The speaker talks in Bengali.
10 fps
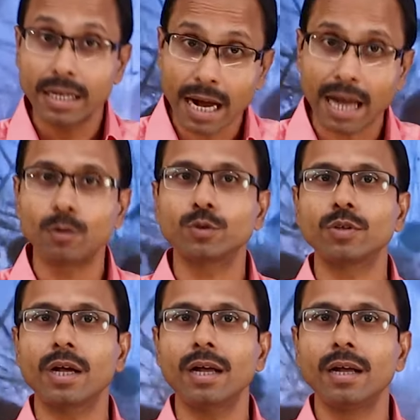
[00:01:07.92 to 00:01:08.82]
এই
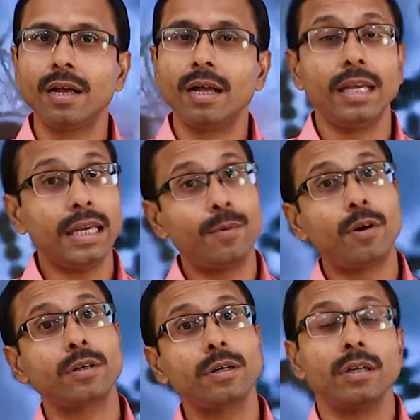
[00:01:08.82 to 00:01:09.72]
আলোচনা এবং
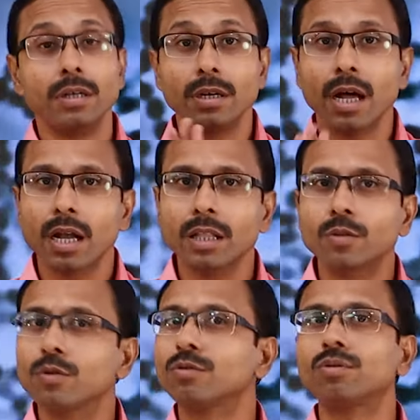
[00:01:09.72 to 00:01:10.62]
নানান
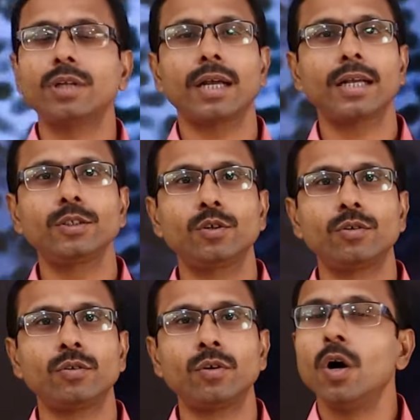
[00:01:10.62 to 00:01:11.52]
তথ্য জানার জন্য